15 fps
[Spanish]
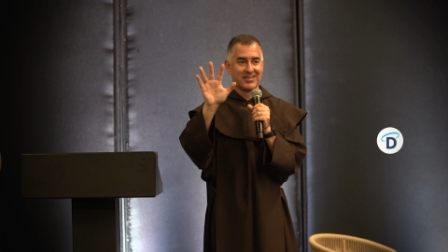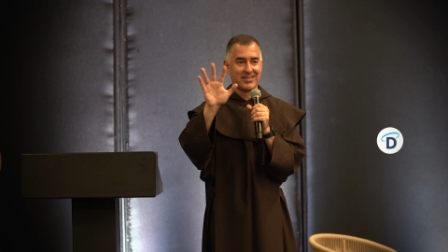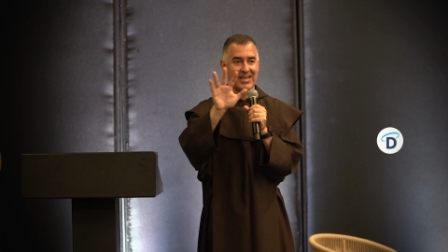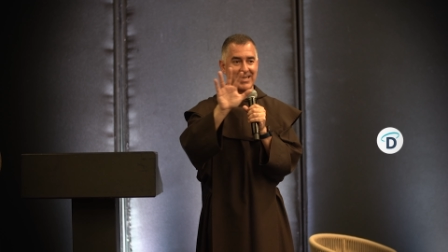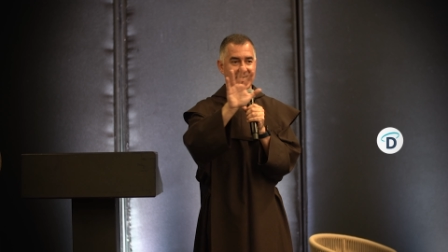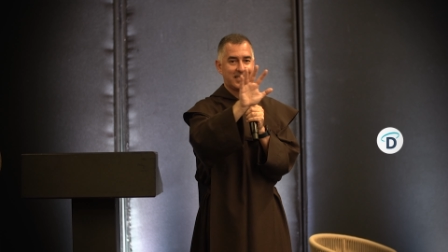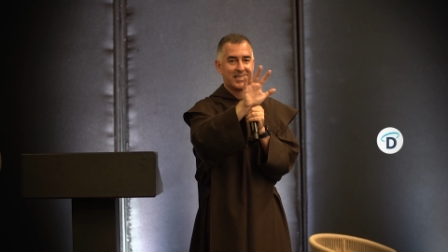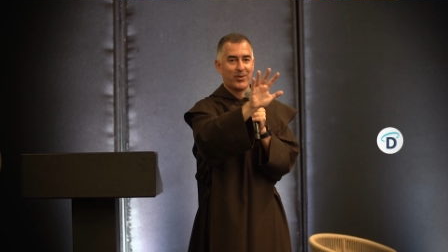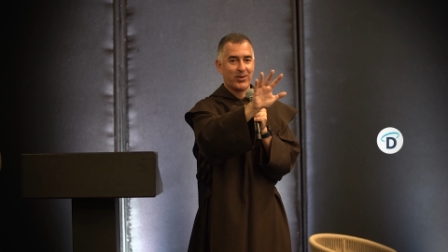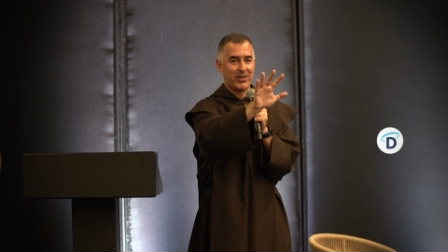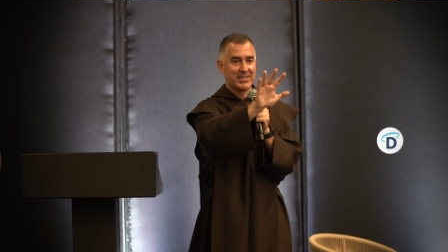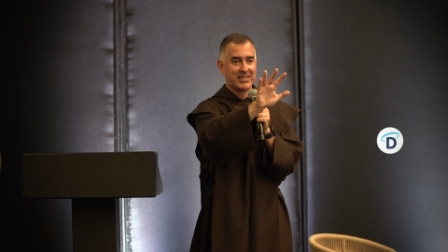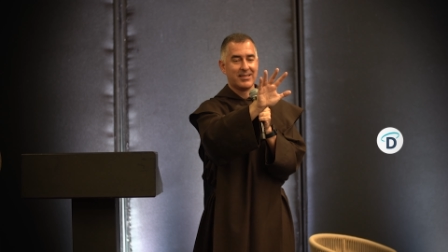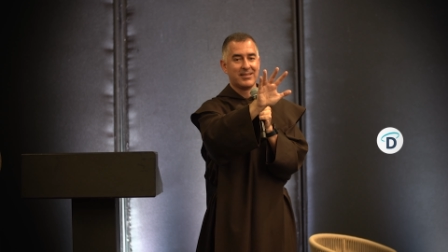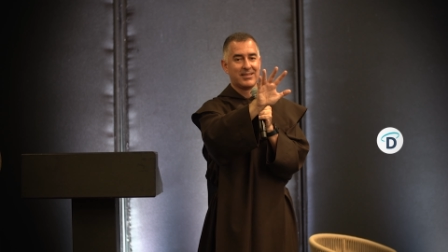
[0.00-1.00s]
han estado ahí
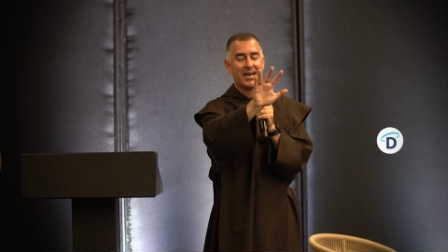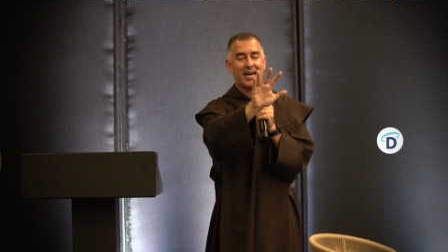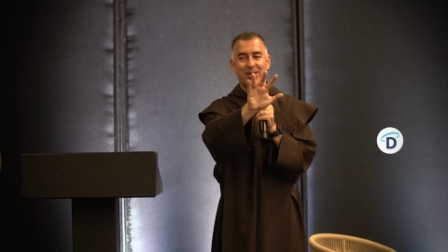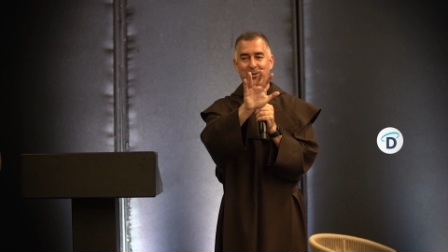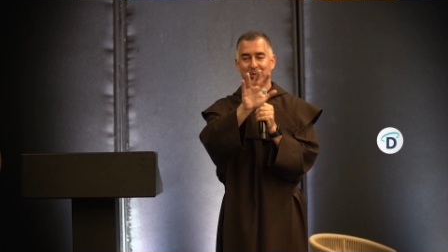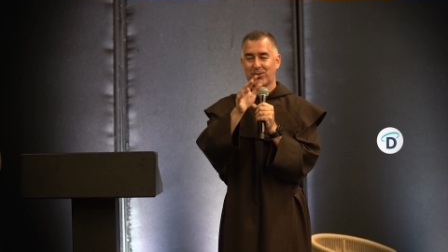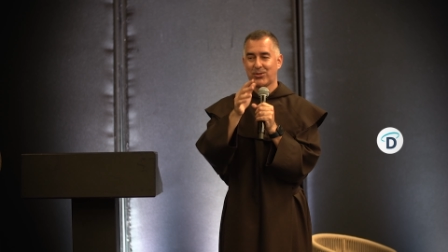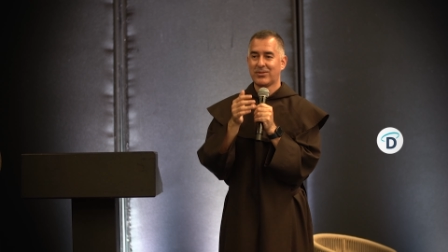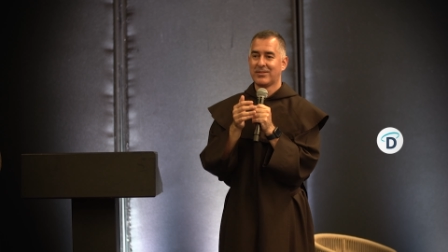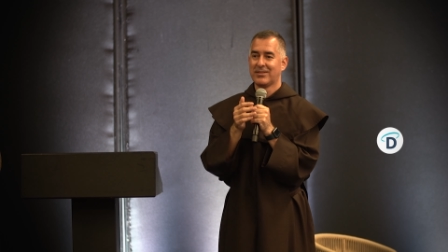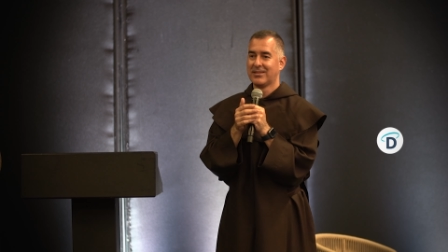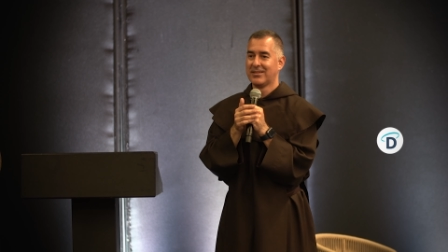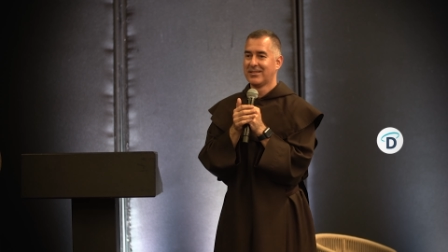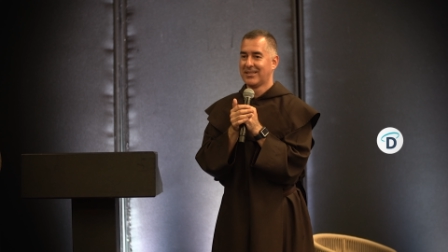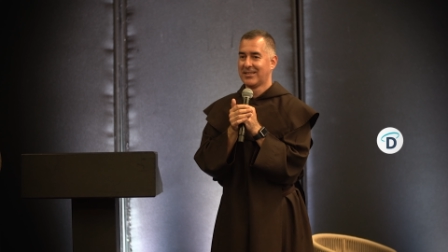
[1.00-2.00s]
sentados
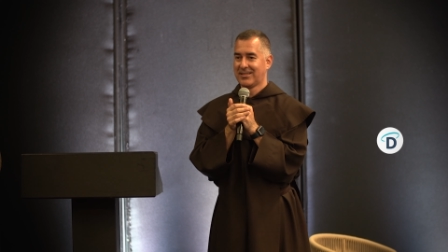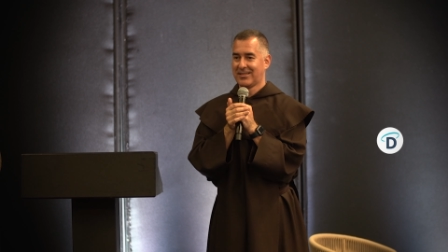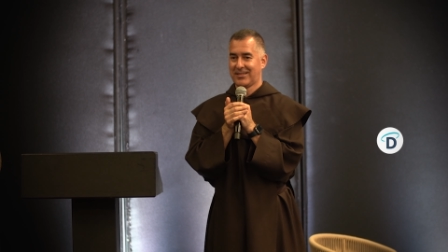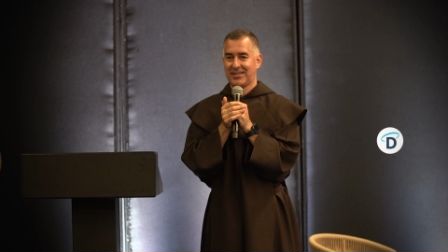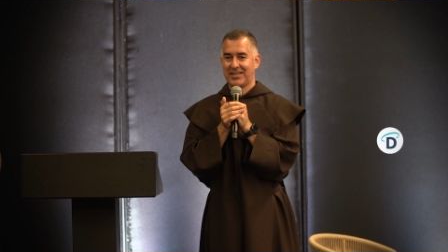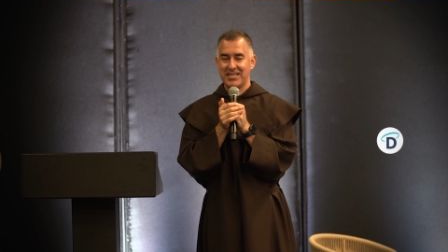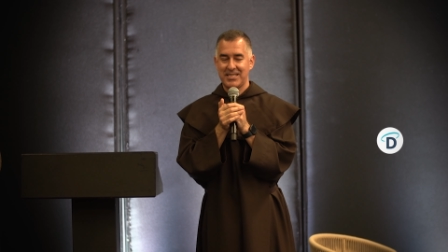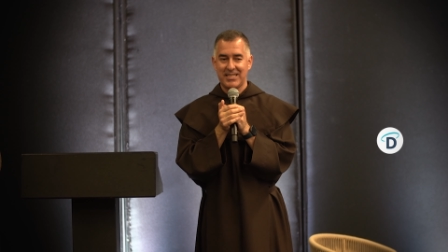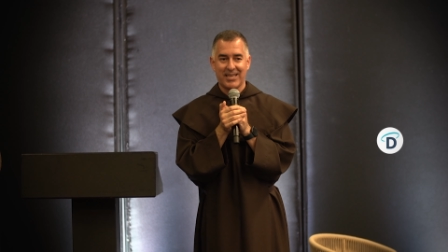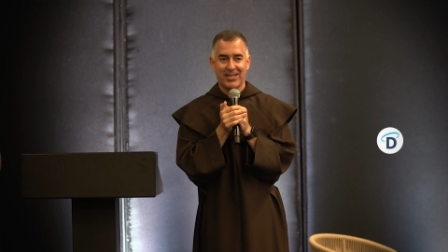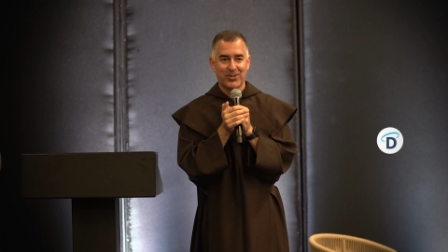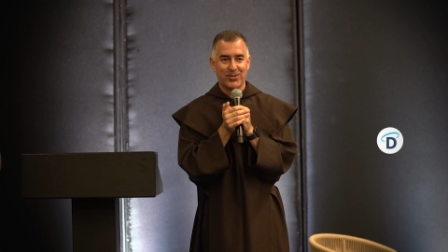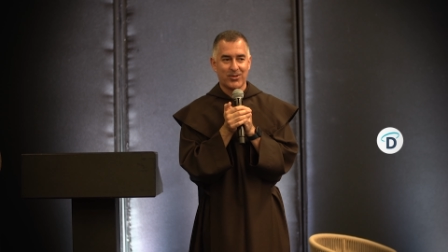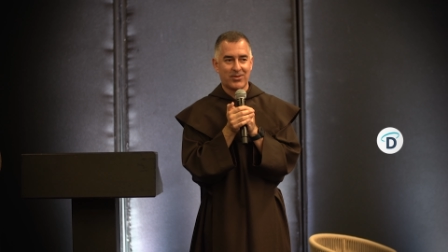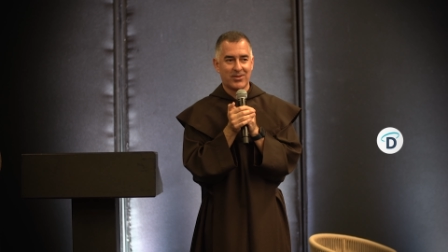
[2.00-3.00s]

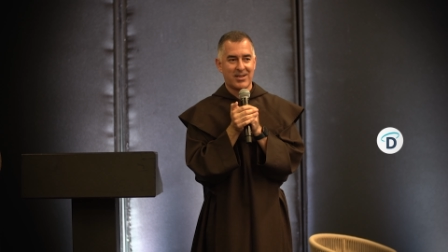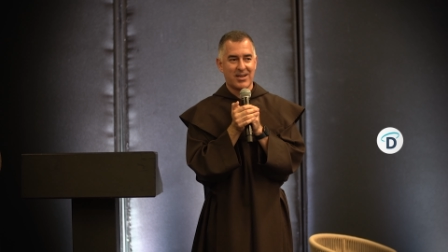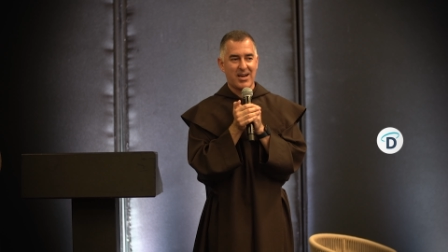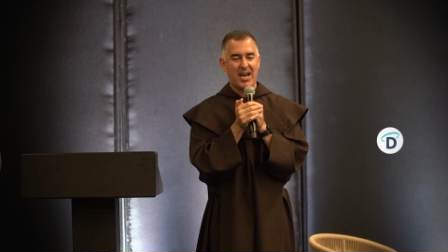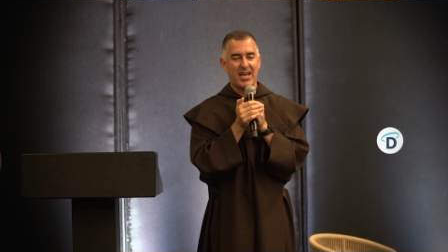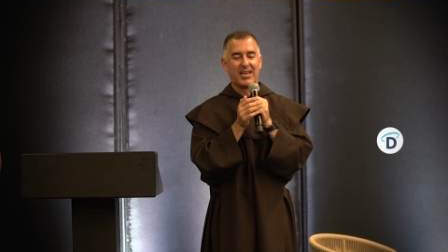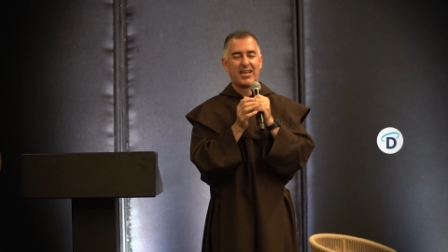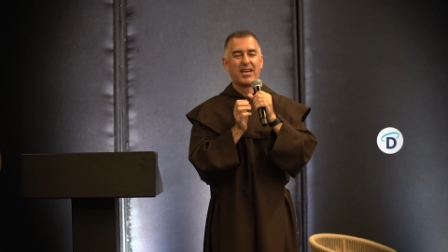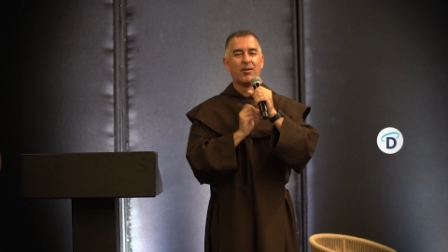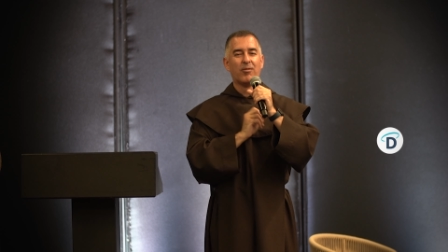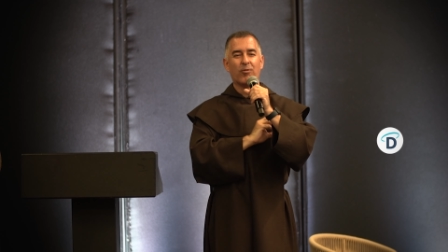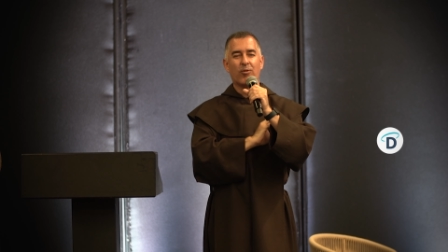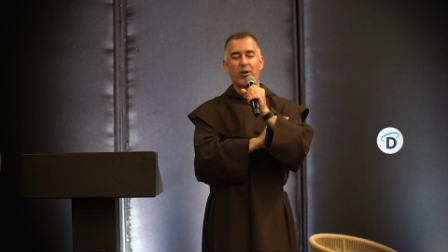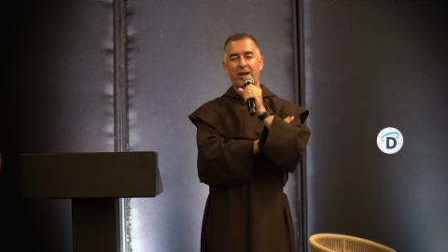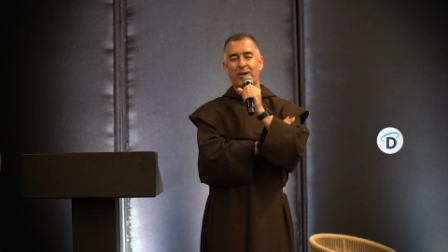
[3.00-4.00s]
diciendo, ay, qué
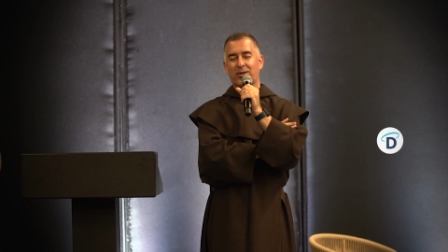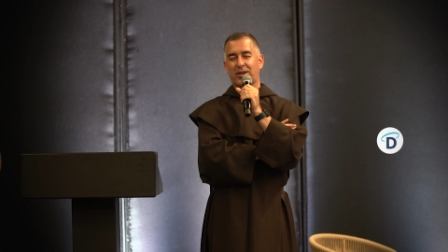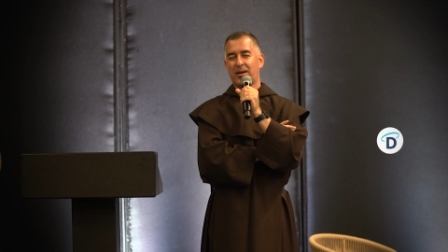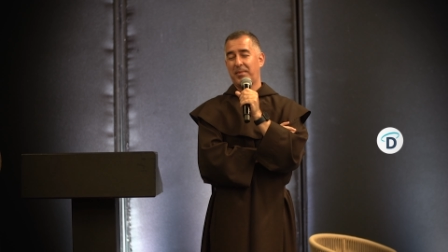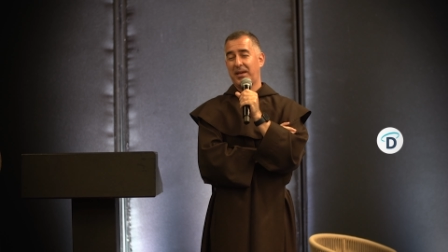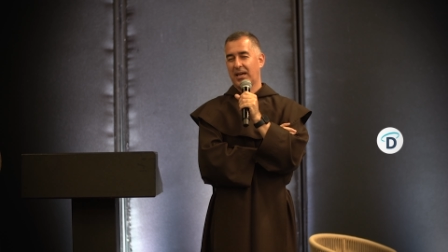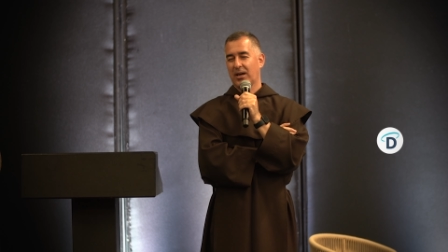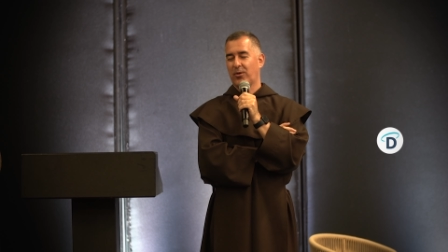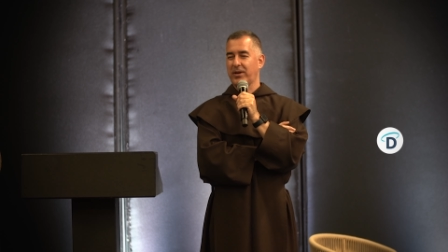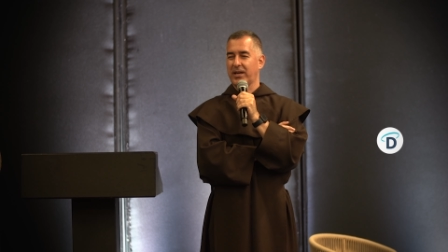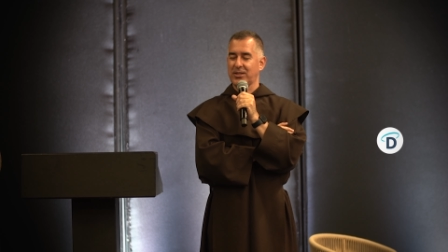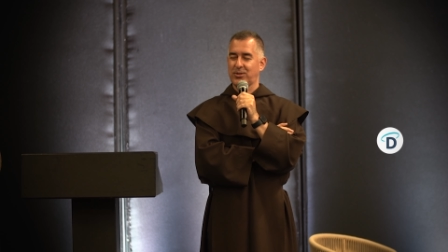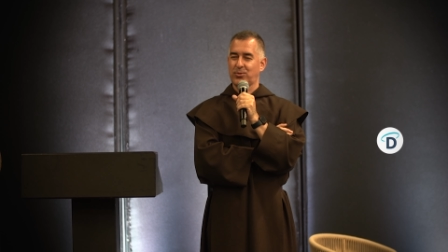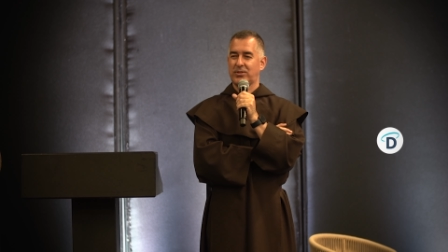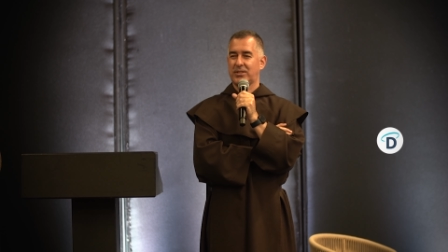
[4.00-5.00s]
bueno que mi hijo hubiera
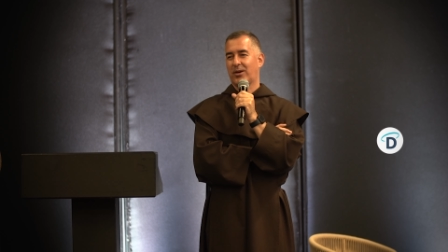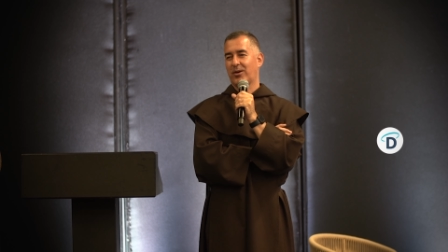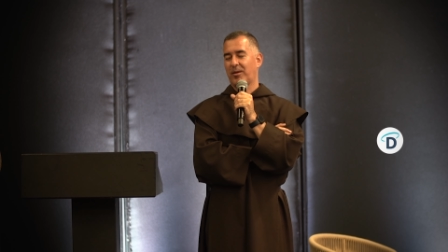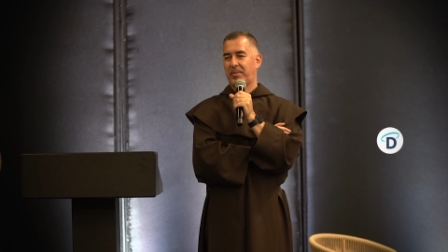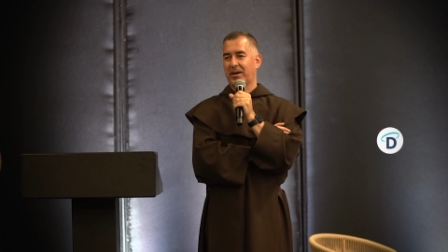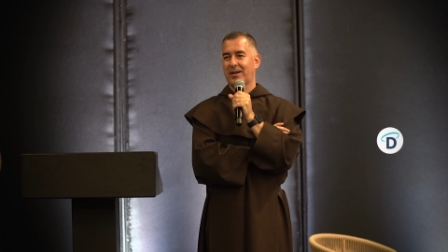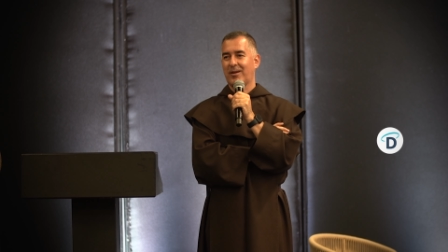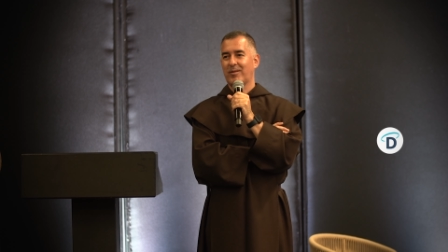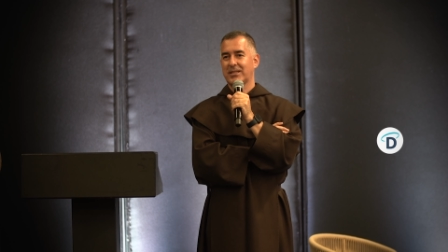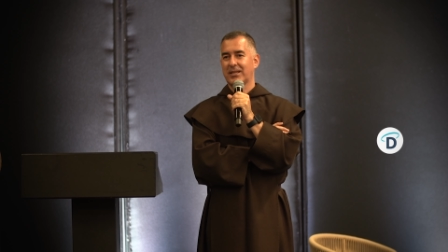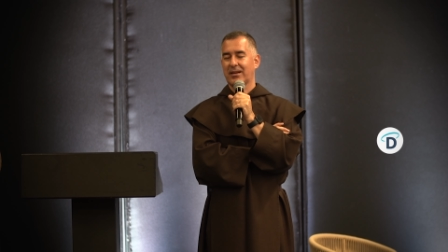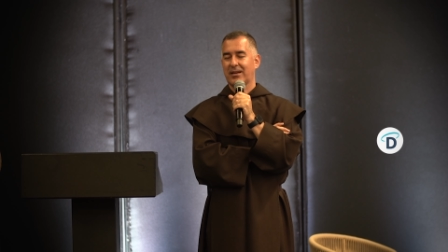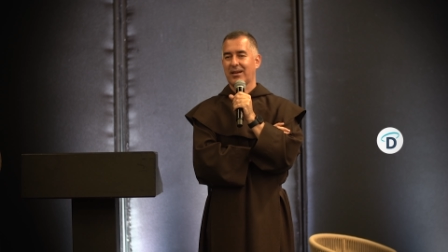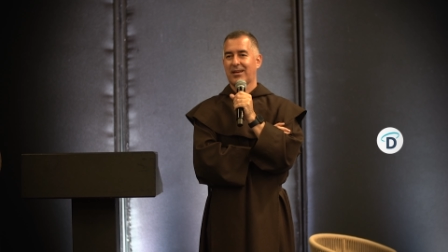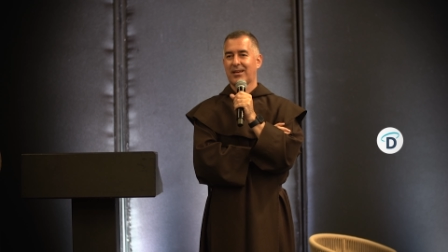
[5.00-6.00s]
escuchado al padre Luis
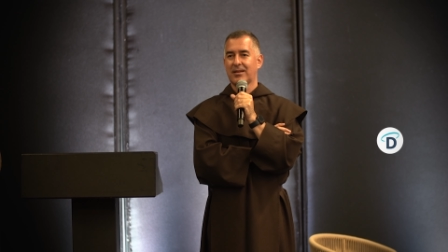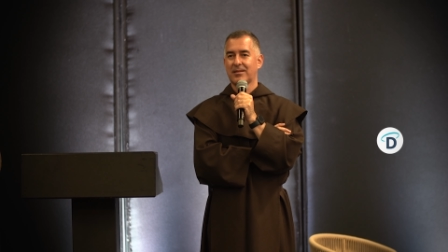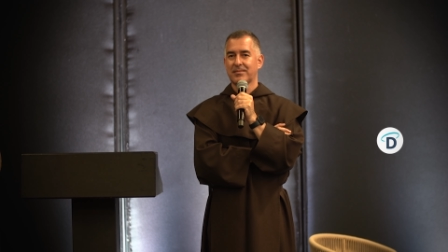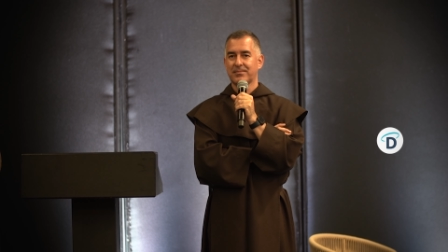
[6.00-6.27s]
Enrique?